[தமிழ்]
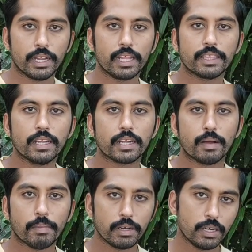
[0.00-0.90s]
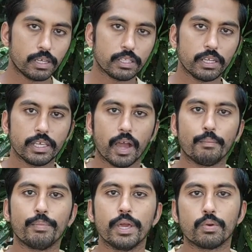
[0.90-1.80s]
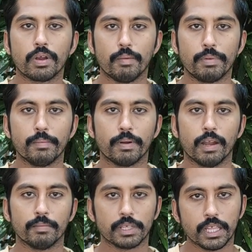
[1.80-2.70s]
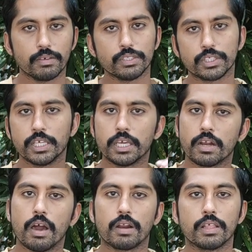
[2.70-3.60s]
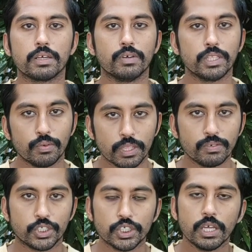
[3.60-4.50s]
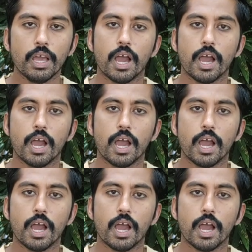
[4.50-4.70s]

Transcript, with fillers: நிலத்துல இருக்க மண் எடுத்து நீங்க அப்படியே கூட அப்ளை பண்ணலாம் அது வந்து சீக்கிரம் ஆடுறதுக்கு வந்து உதவுச்சு